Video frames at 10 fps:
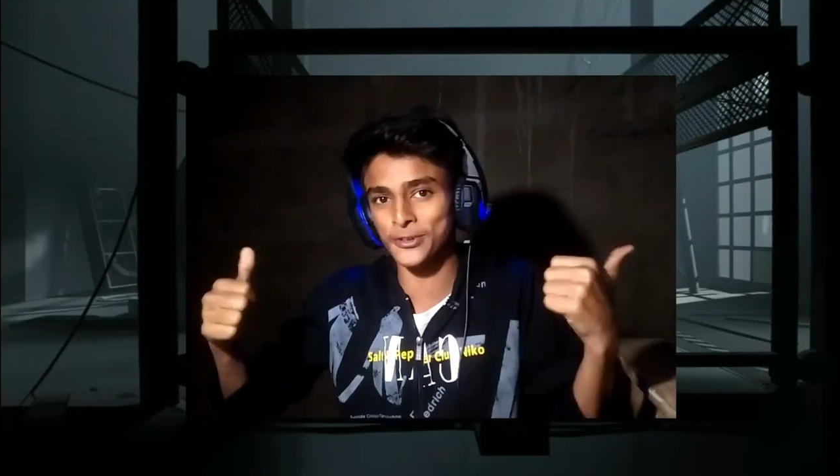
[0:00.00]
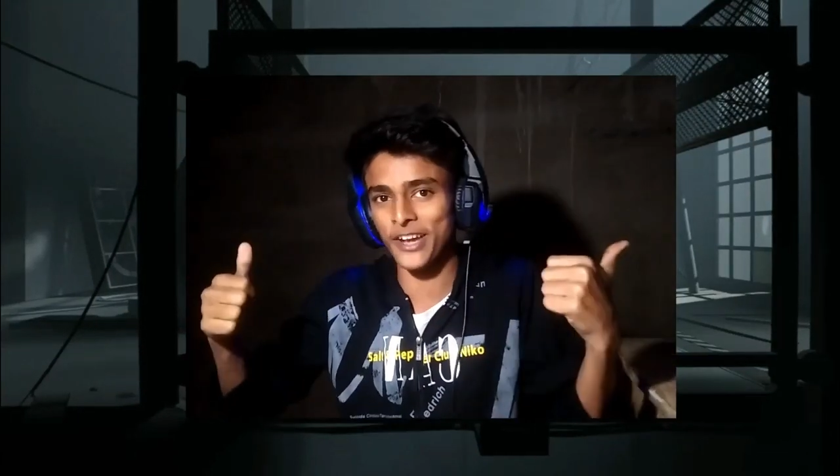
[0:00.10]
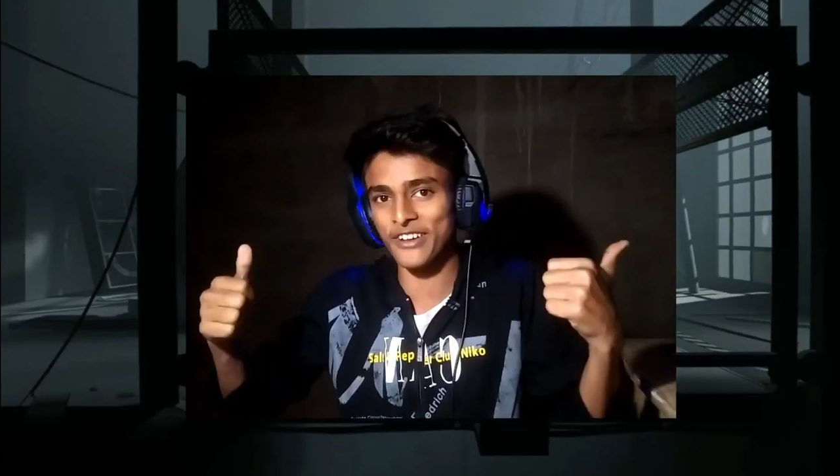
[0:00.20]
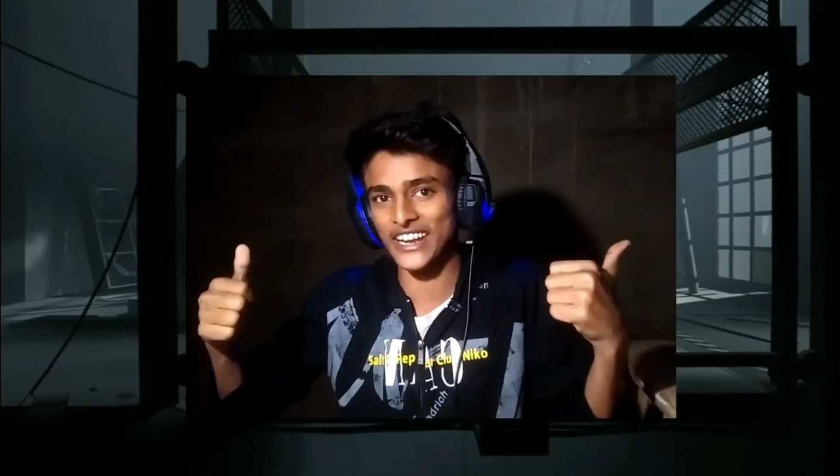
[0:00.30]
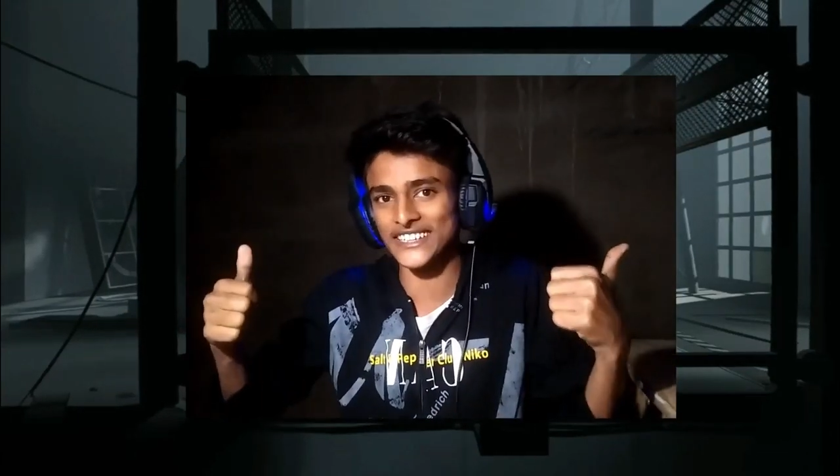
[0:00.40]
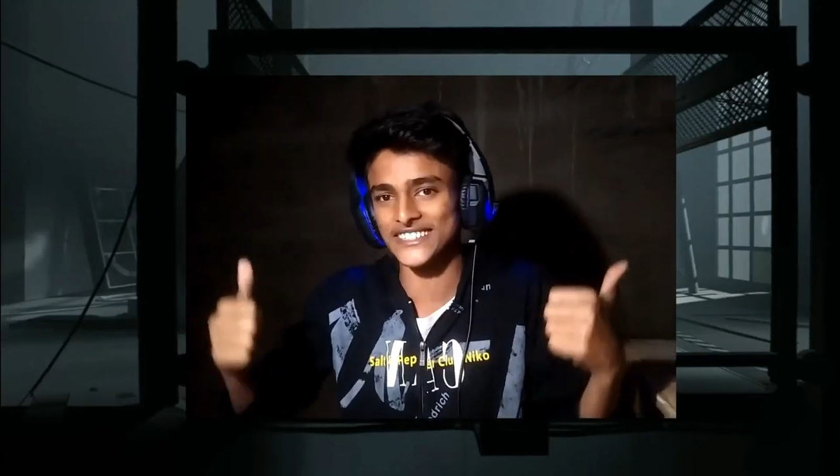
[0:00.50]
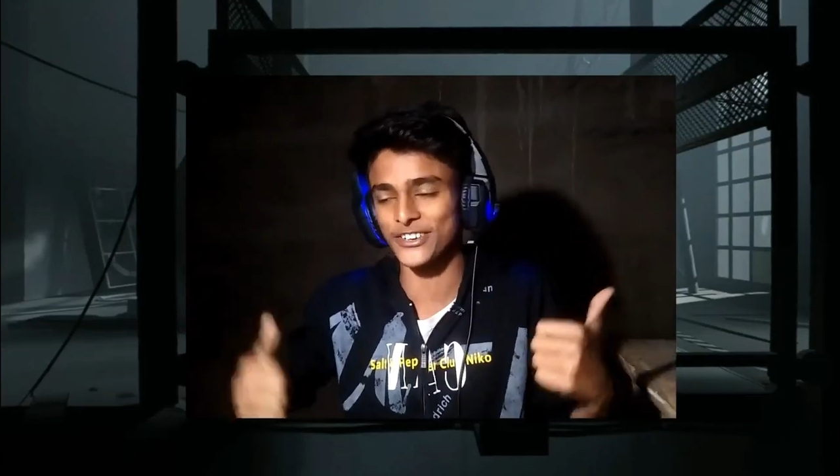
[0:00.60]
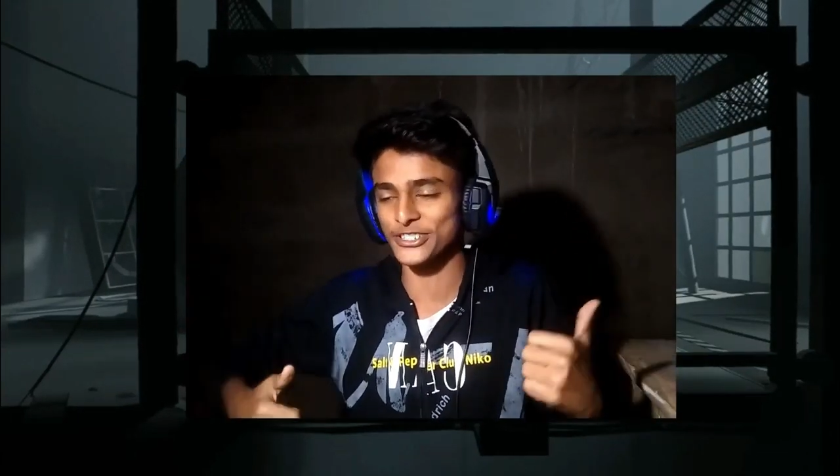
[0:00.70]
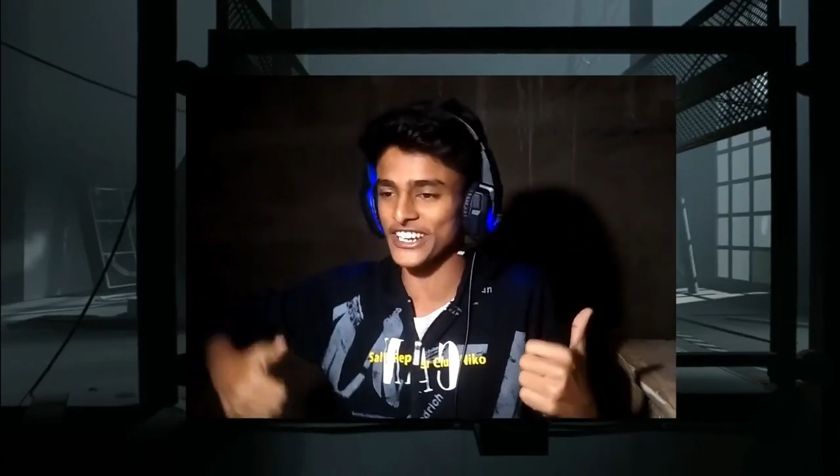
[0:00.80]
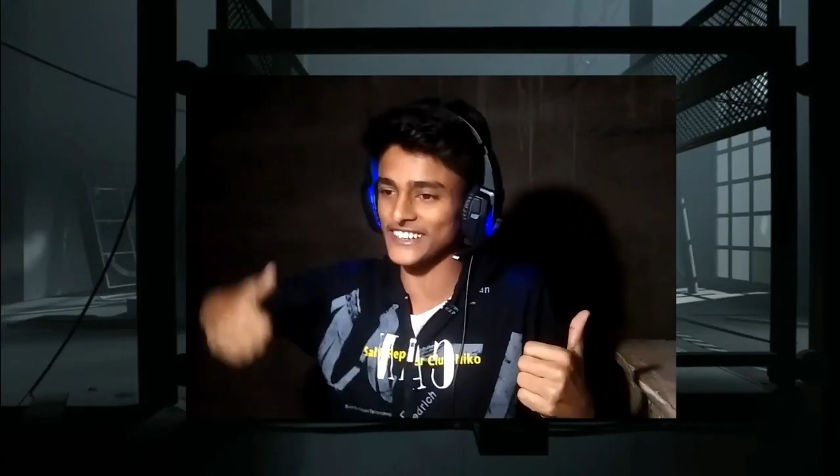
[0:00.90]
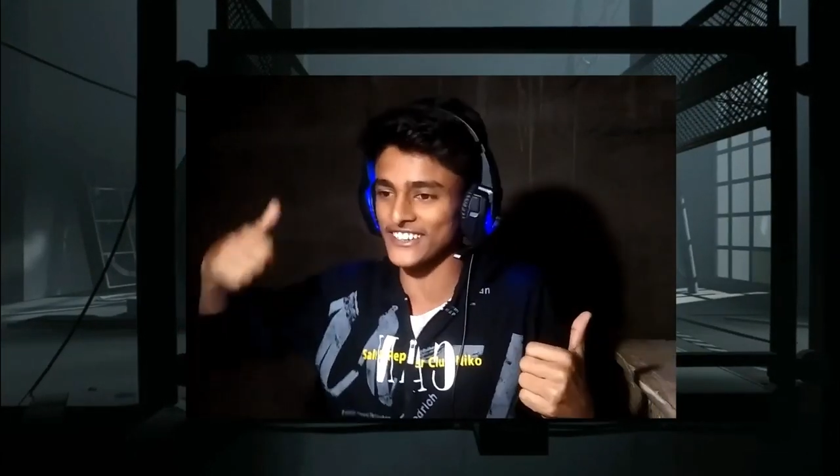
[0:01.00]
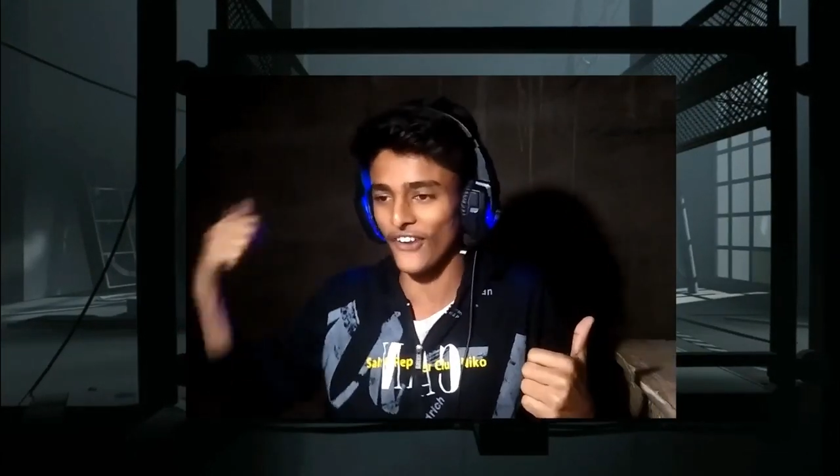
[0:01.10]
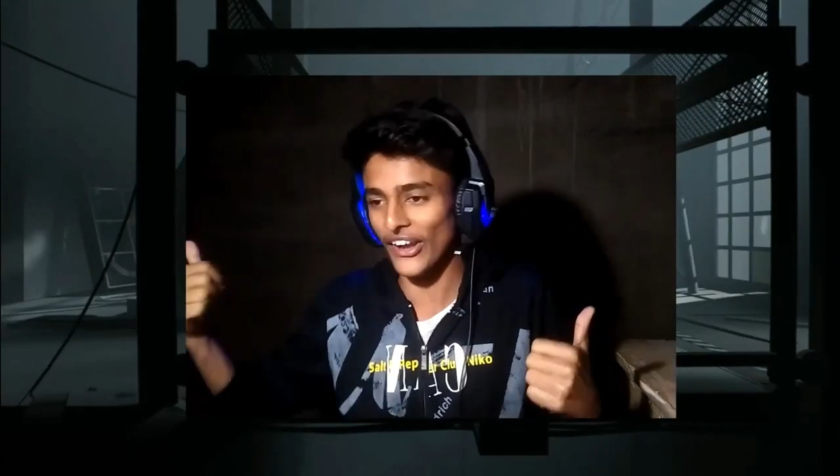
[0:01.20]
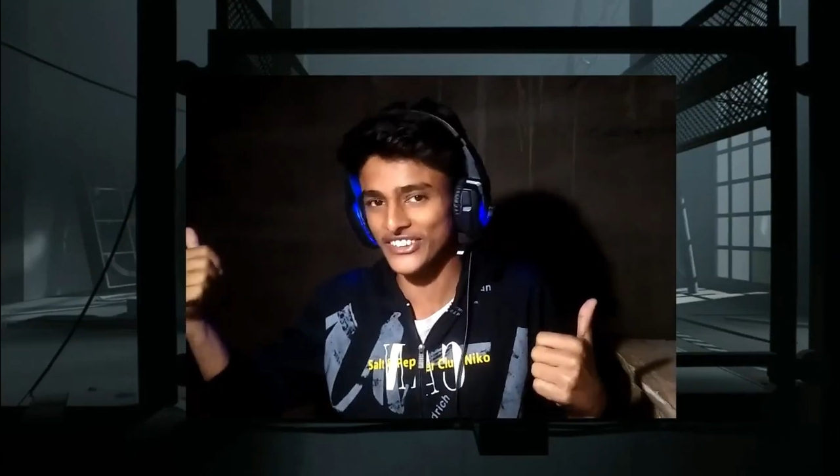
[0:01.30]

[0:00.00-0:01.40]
দুটো যাওয়ার রাস্তা রয়েছে একটা